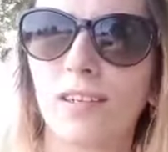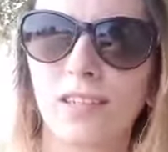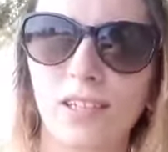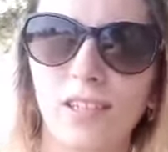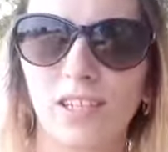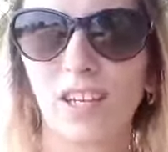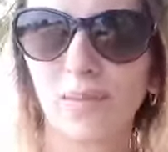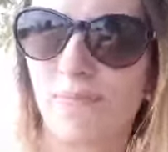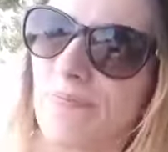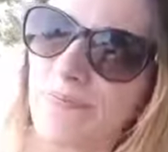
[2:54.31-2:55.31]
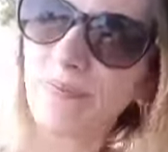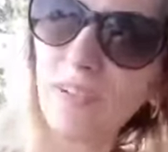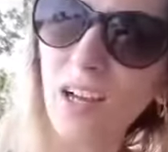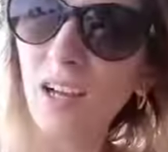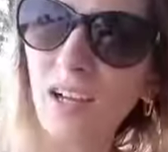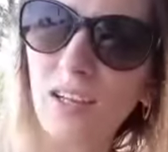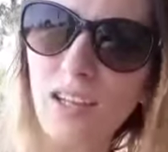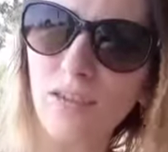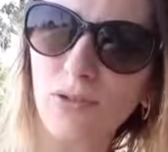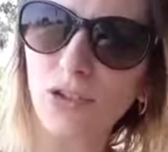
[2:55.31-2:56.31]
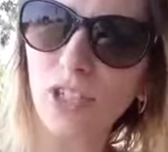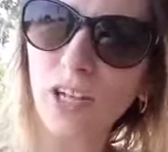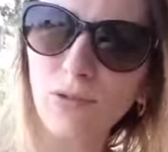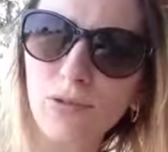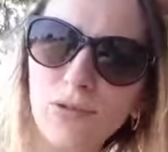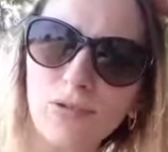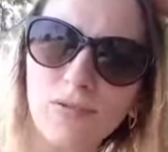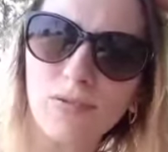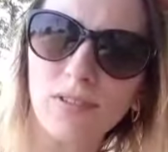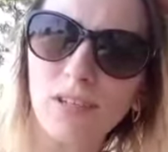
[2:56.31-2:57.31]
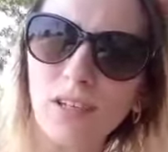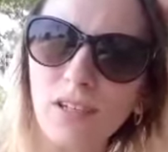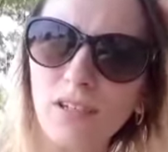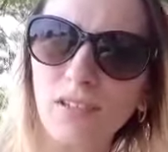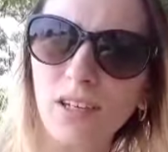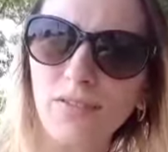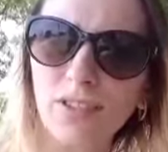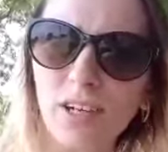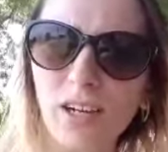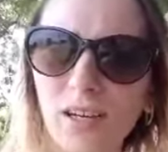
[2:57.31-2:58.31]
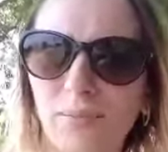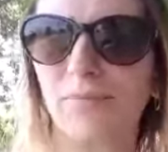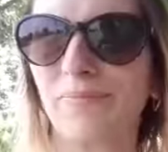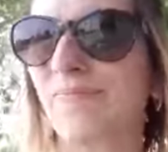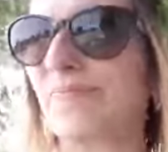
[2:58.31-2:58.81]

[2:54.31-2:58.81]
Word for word: Знаете, когда я вот жила тут, так э, я всегда как бы